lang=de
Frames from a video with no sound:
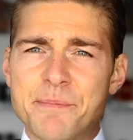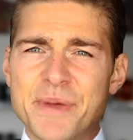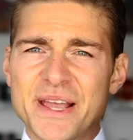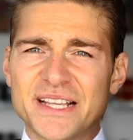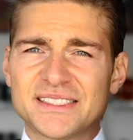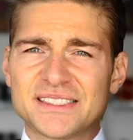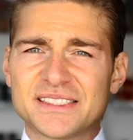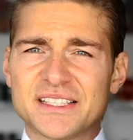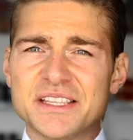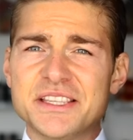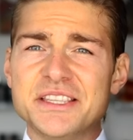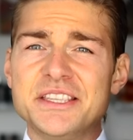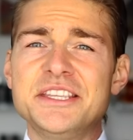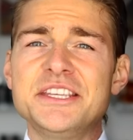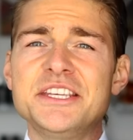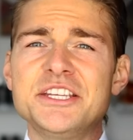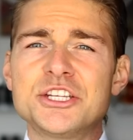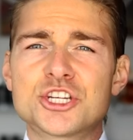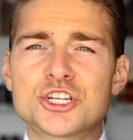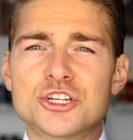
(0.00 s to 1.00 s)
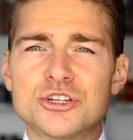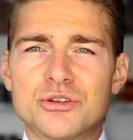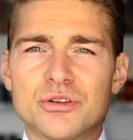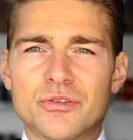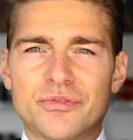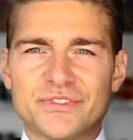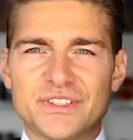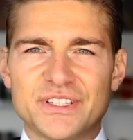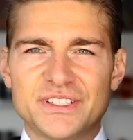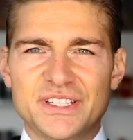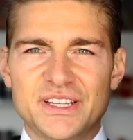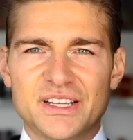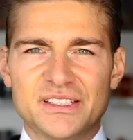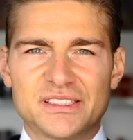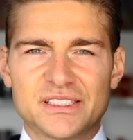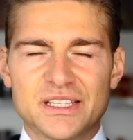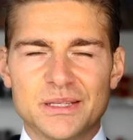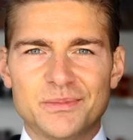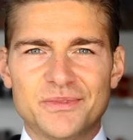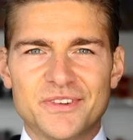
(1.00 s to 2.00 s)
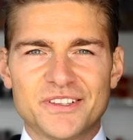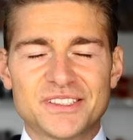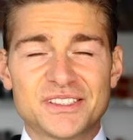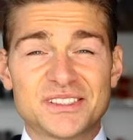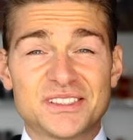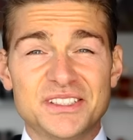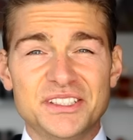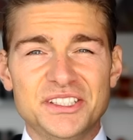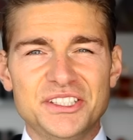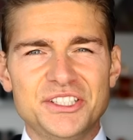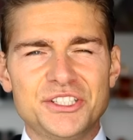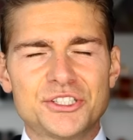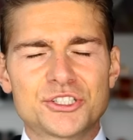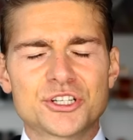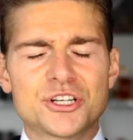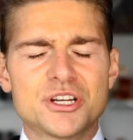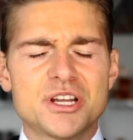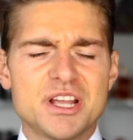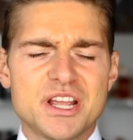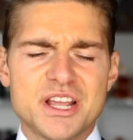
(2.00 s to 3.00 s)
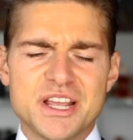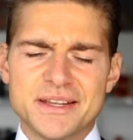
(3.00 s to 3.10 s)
besten Nischendüfte, die es gibt. Was ist Nische?